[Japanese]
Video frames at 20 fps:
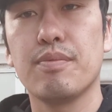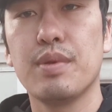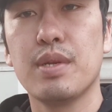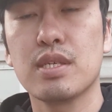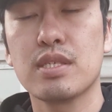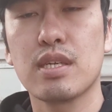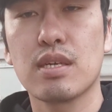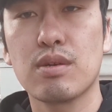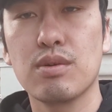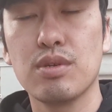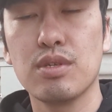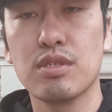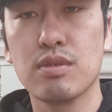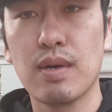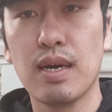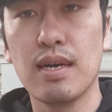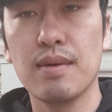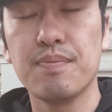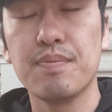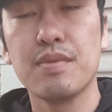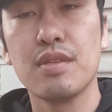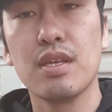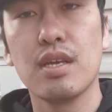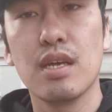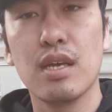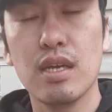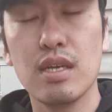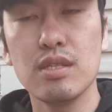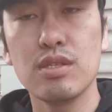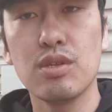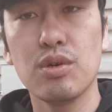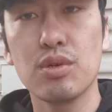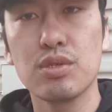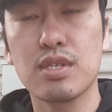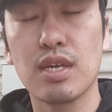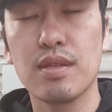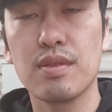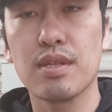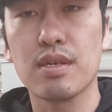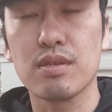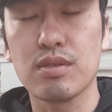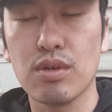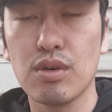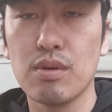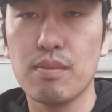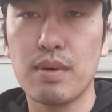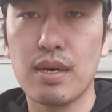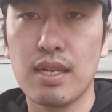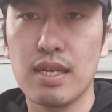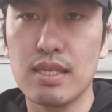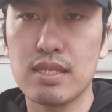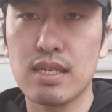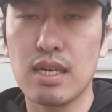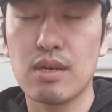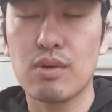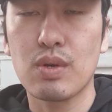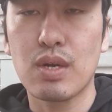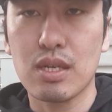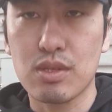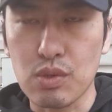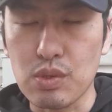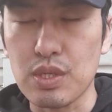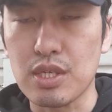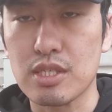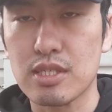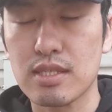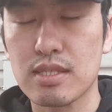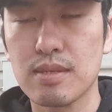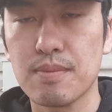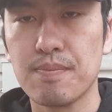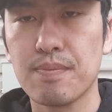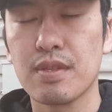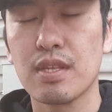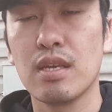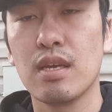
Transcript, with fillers: 皆さんこんにちは遠藤チャンネルのマネージャーの加藤です